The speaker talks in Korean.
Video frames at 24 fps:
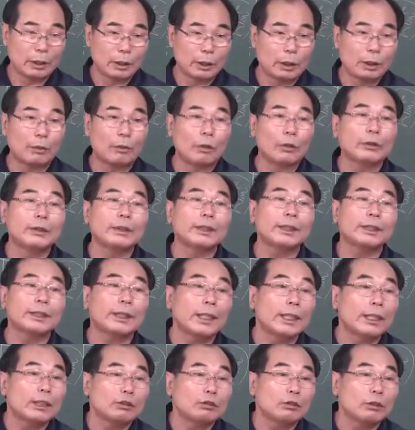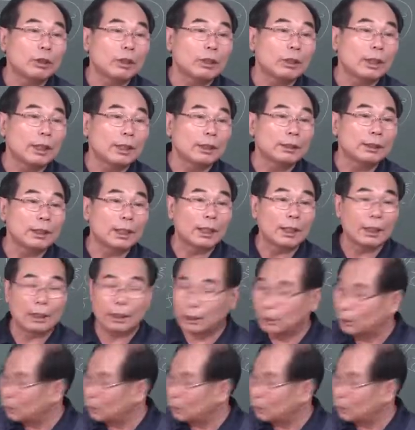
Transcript: 그럼 언제 사해충이 일어나느냐?